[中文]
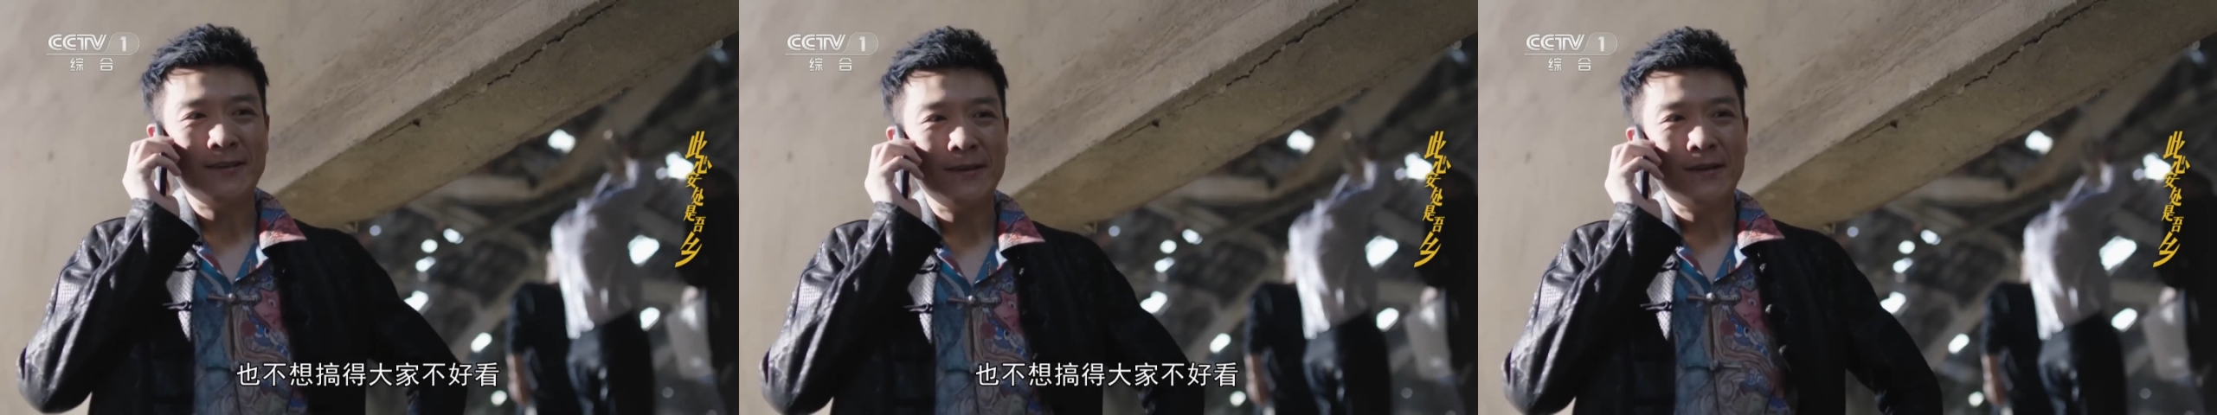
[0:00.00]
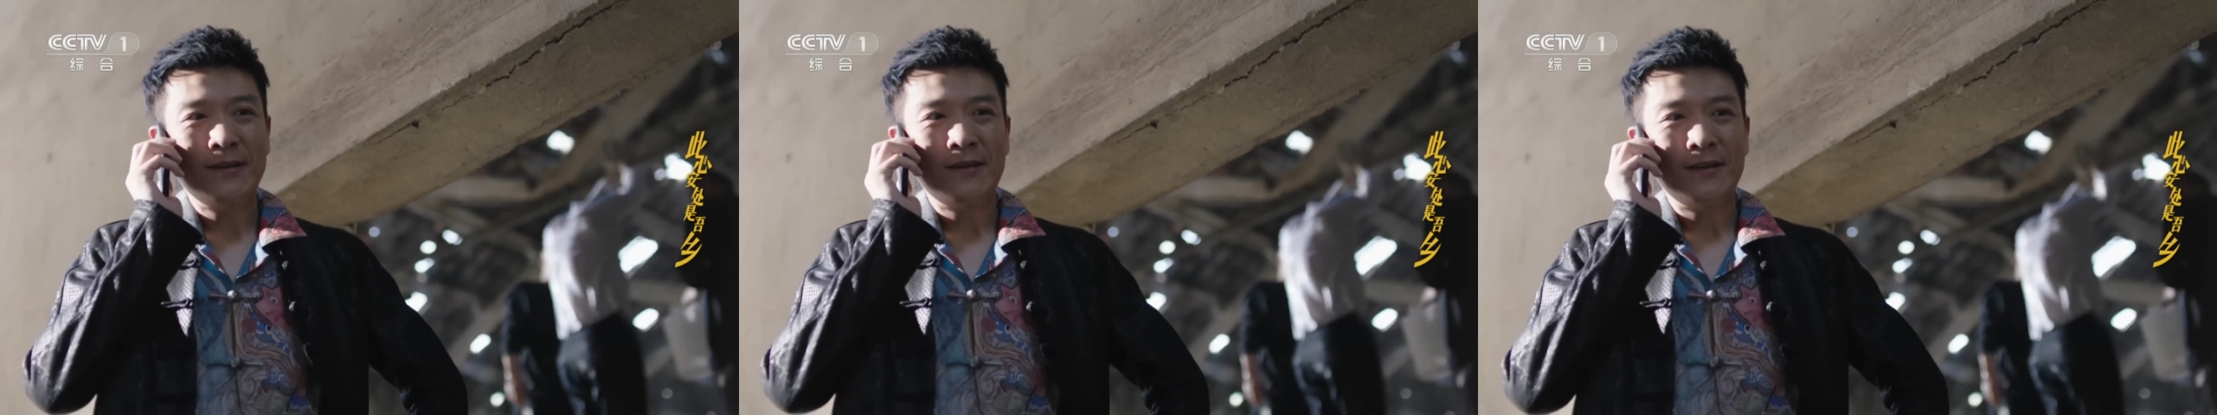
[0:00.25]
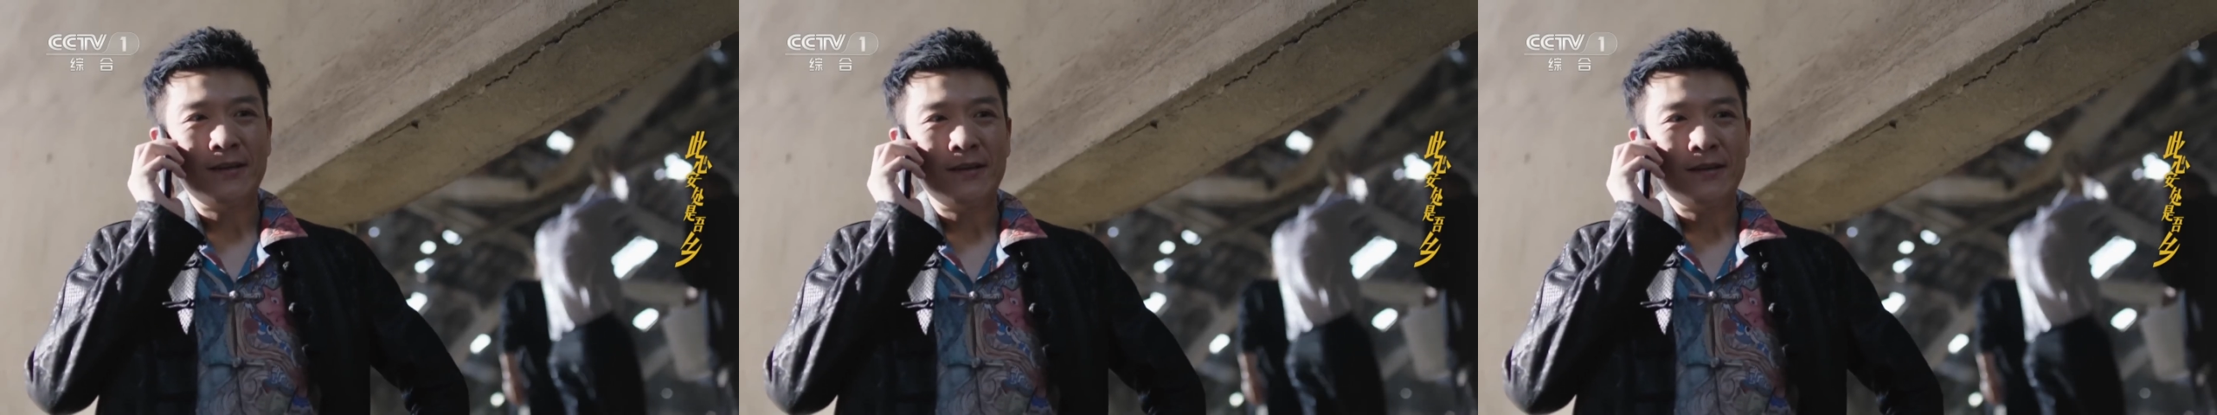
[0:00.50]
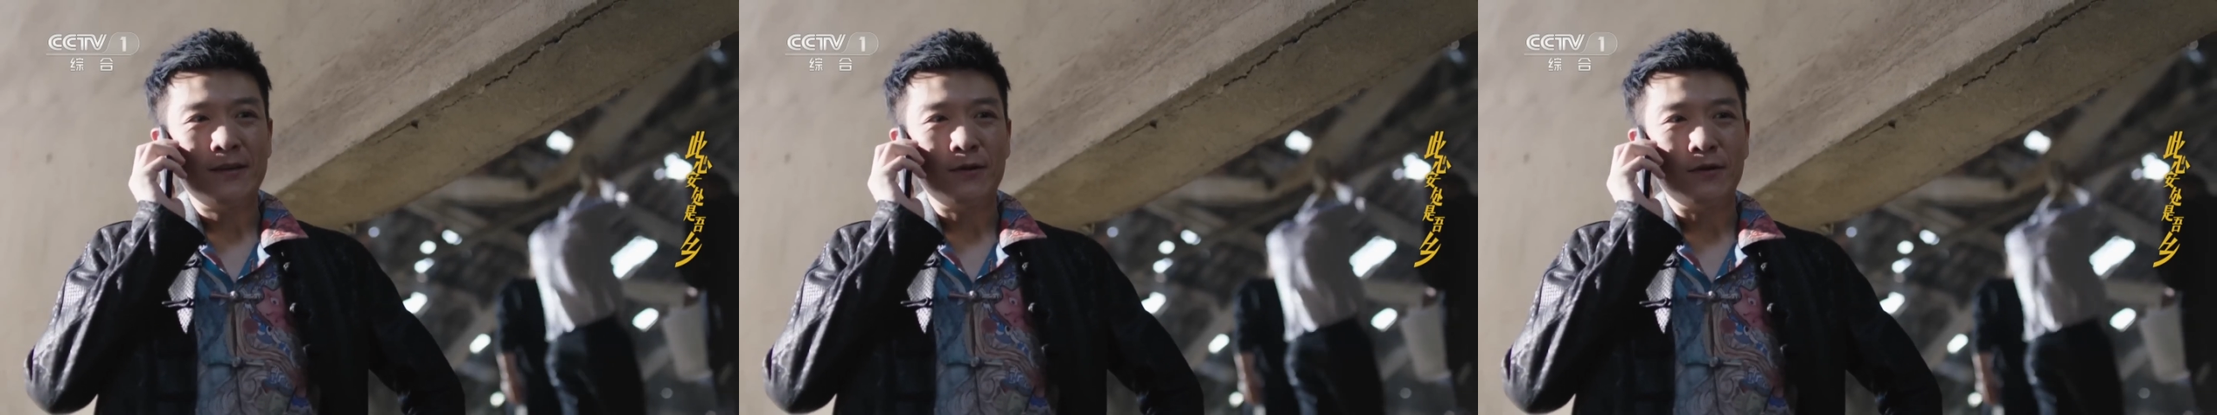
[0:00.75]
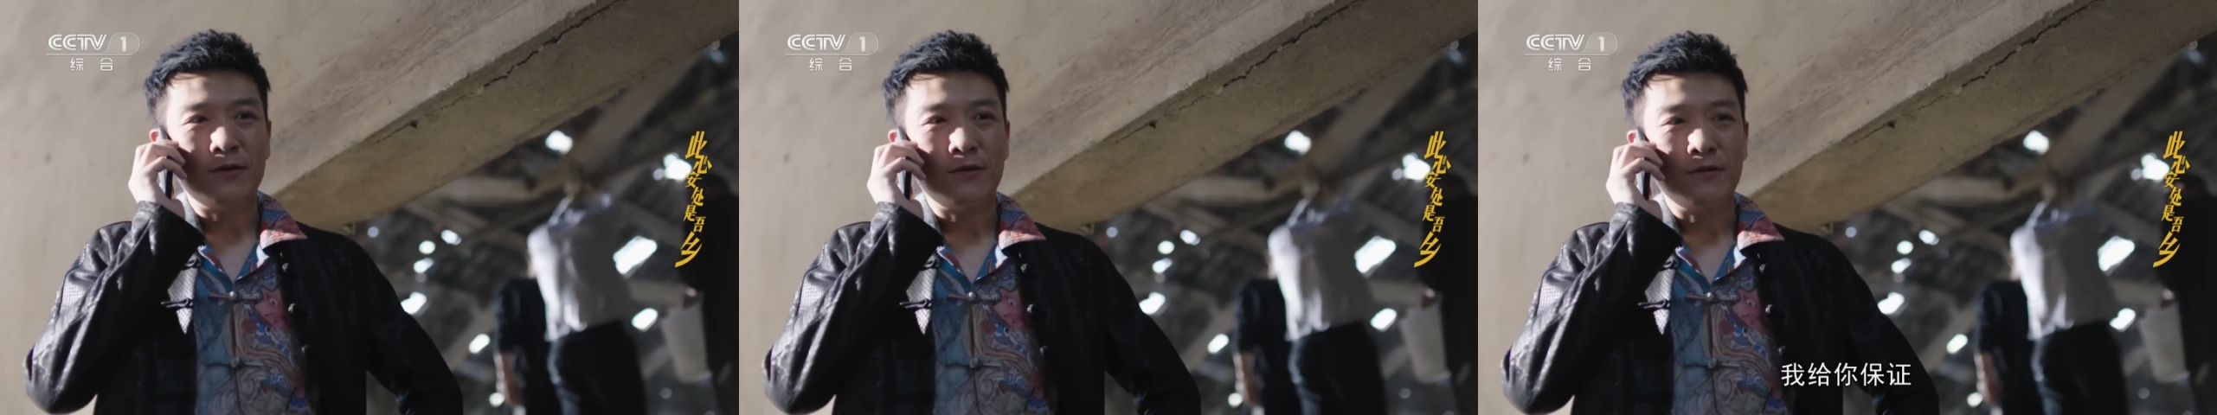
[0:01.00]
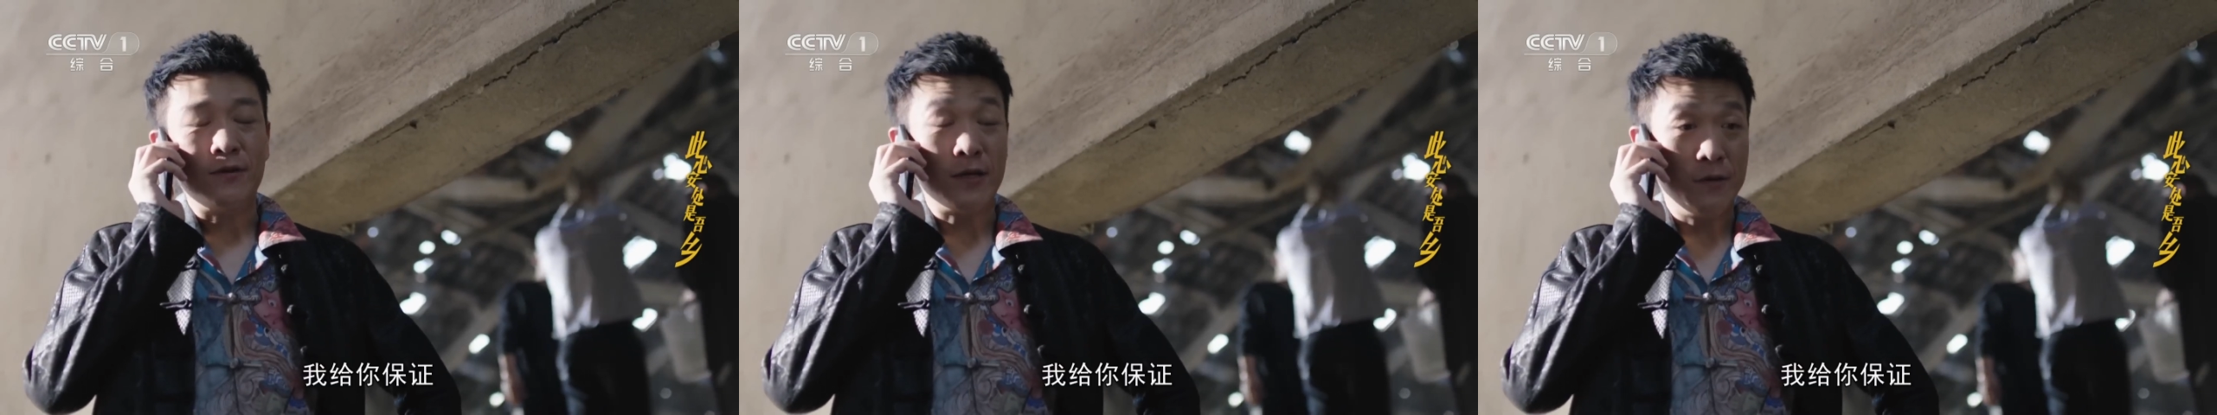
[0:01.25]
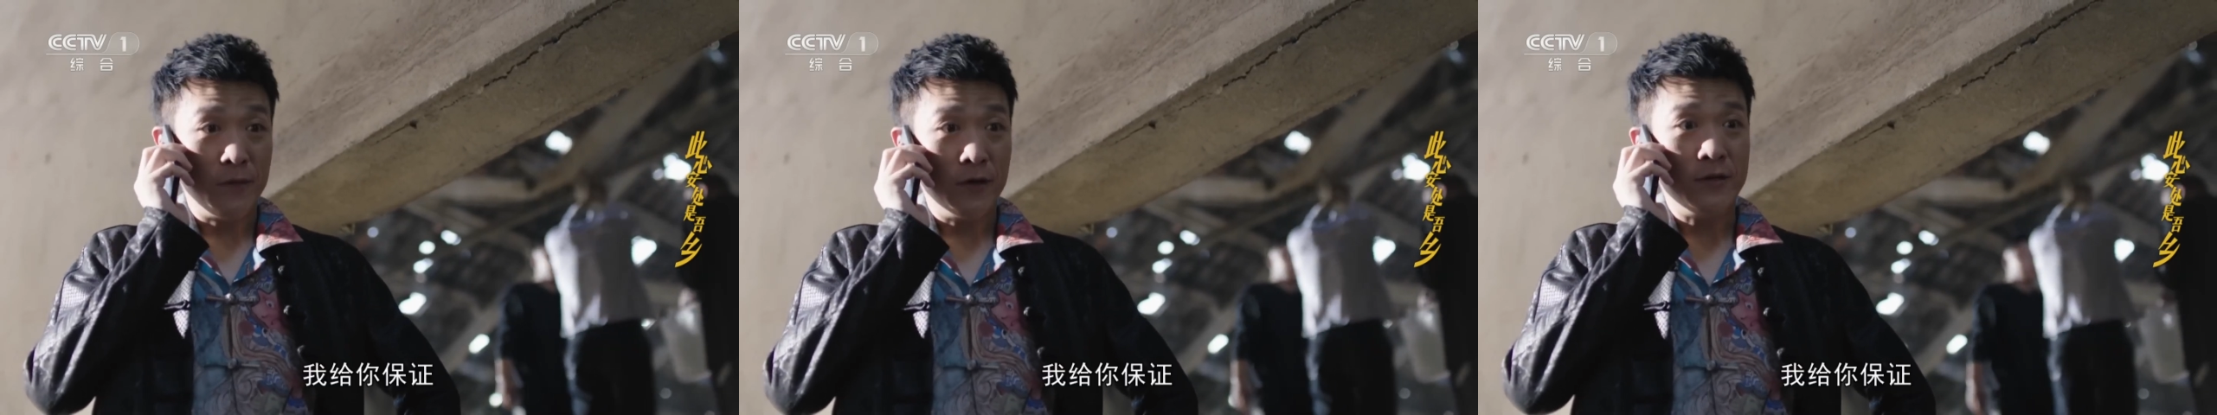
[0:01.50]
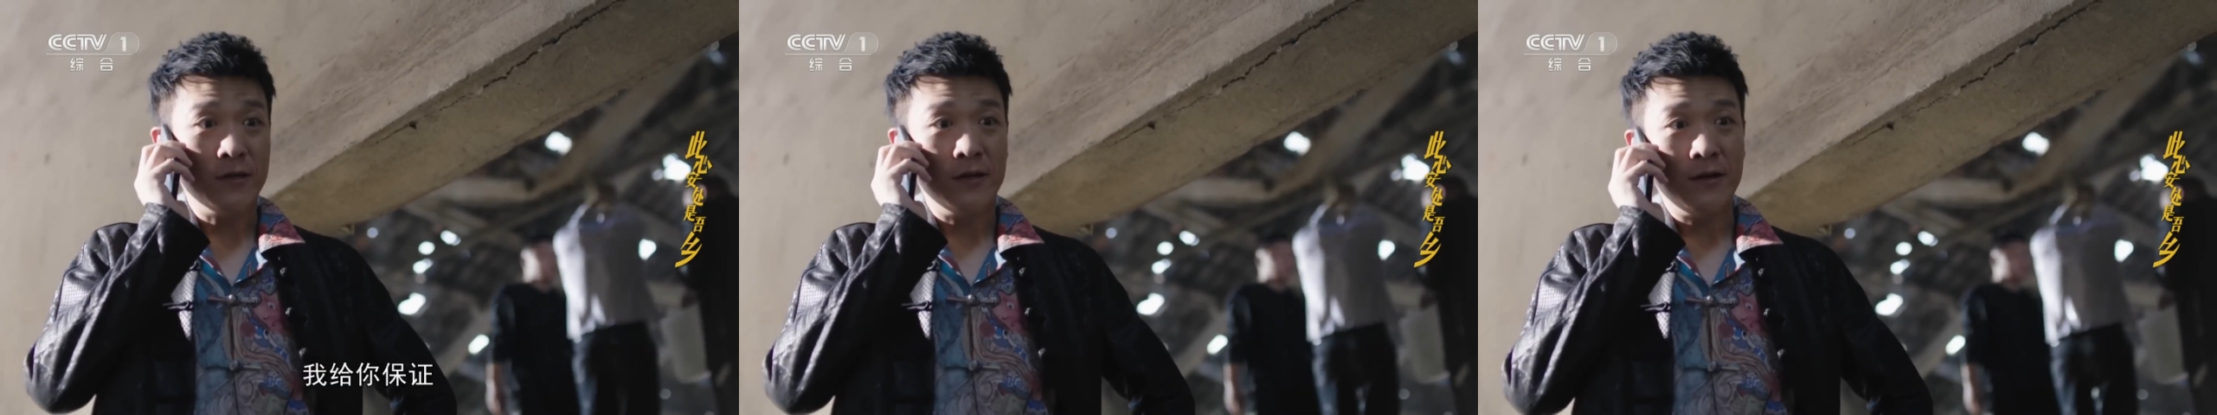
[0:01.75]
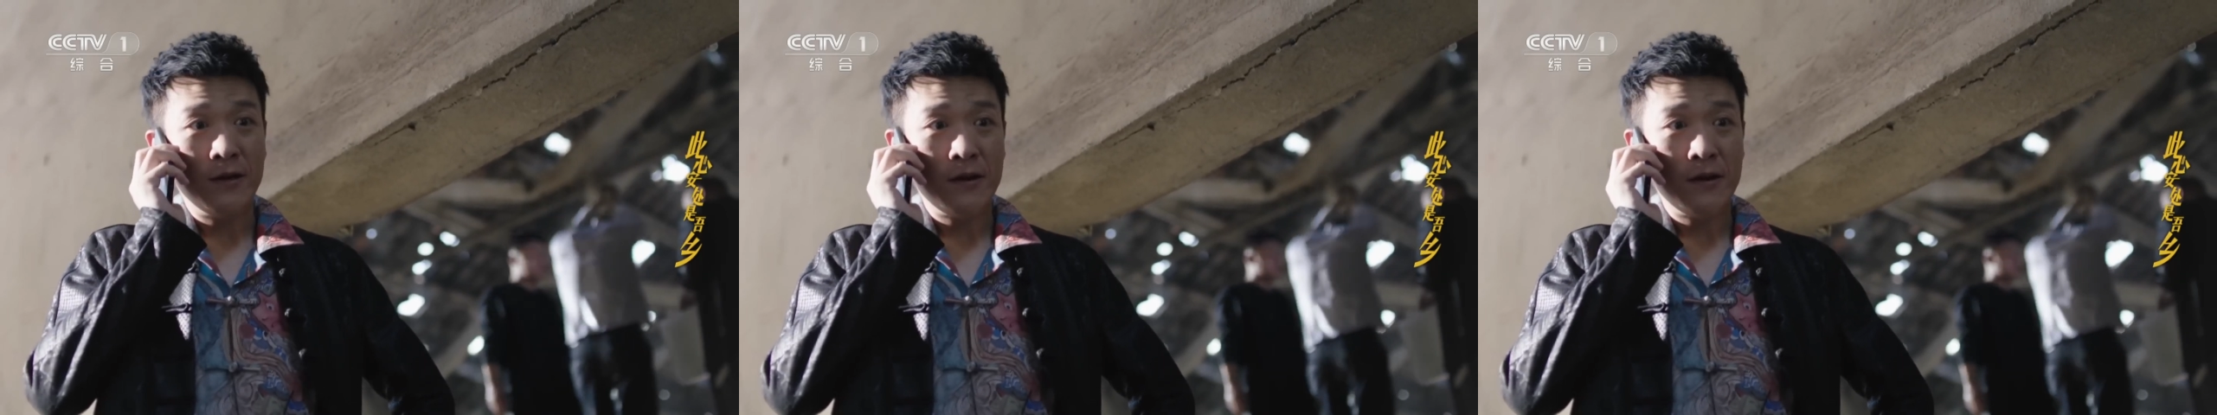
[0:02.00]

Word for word: 看。我给你保证，